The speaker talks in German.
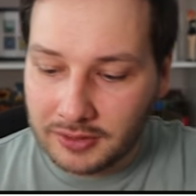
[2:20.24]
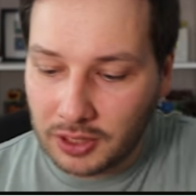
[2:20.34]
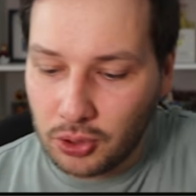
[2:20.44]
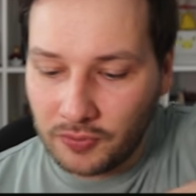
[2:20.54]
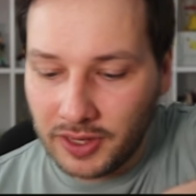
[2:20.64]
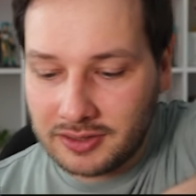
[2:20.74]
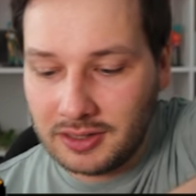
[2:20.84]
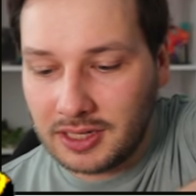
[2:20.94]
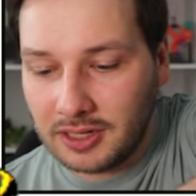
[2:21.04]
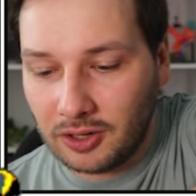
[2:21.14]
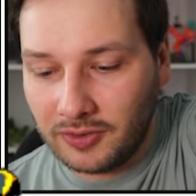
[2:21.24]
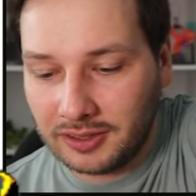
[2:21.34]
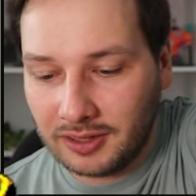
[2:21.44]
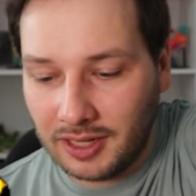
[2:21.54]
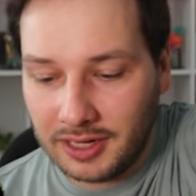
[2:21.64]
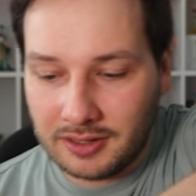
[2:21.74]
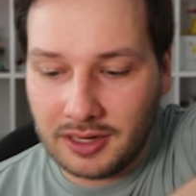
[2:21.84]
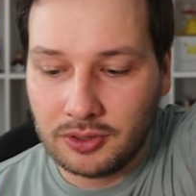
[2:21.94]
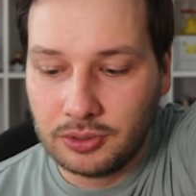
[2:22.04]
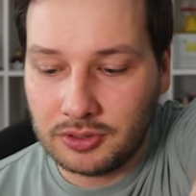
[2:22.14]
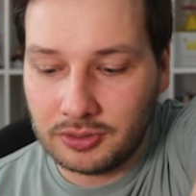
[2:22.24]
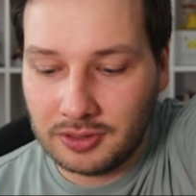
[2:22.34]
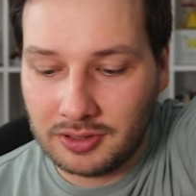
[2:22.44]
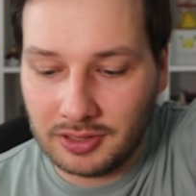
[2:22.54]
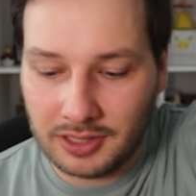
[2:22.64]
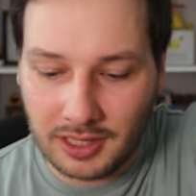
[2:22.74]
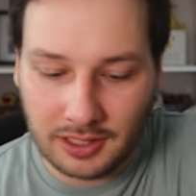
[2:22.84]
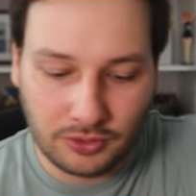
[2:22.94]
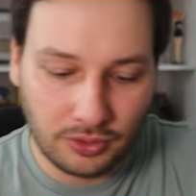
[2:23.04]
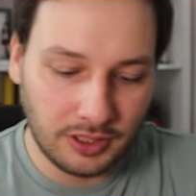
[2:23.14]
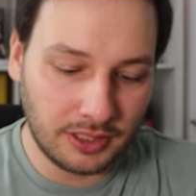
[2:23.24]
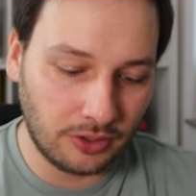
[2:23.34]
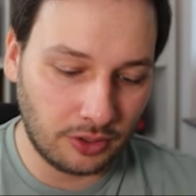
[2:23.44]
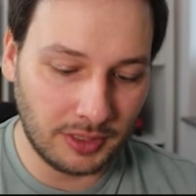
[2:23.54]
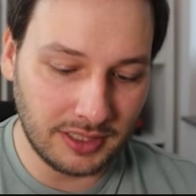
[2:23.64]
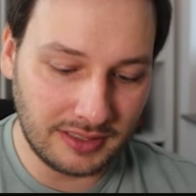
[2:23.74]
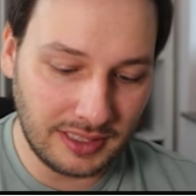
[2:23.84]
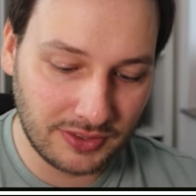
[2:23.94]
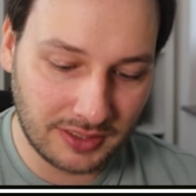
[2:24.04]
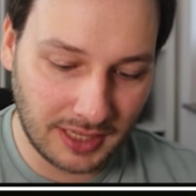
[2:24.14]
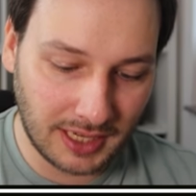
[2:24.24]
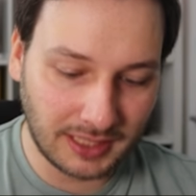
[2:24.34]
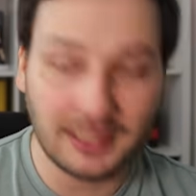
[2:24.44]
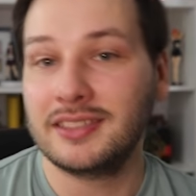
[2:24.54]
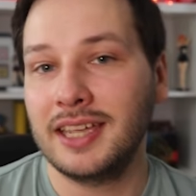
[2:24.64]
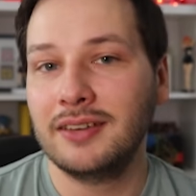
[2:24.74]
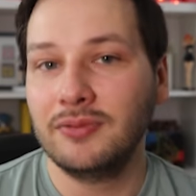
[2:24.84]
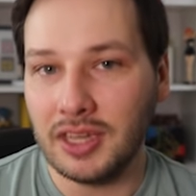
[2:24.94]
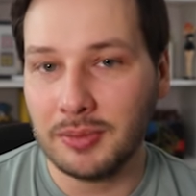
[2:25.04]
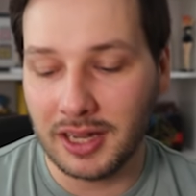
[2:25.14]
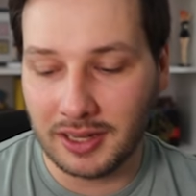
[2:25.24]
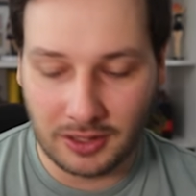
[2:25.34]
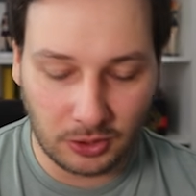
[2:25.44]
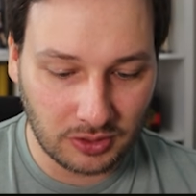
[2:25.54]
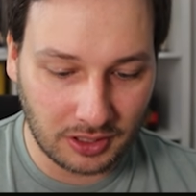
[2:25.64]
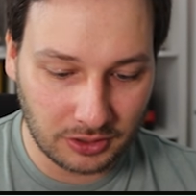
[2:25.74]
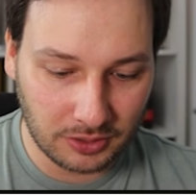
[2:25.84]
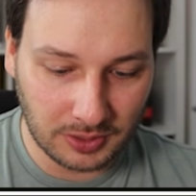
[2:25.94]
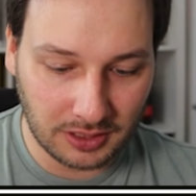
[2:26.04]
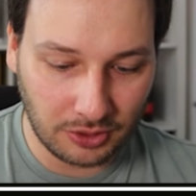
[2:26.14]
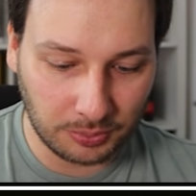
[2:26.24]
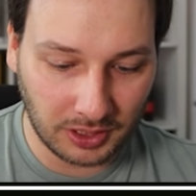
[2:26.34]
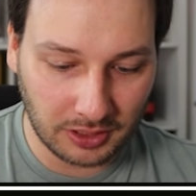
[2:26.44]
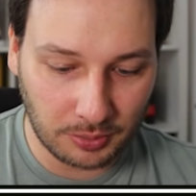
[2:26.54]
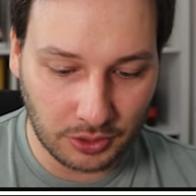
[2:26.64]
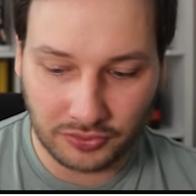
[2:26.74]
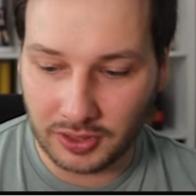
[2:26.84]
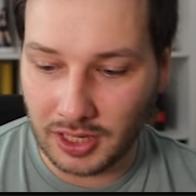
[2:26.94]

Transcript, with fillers: Da gucken wir jetzt nicht genau weiter rein. Ja gut, und ich kann natürlich auch nochmal die Sleeves zeigen. Die sehen wie immer genauso aus wie die Top-Trainer-Box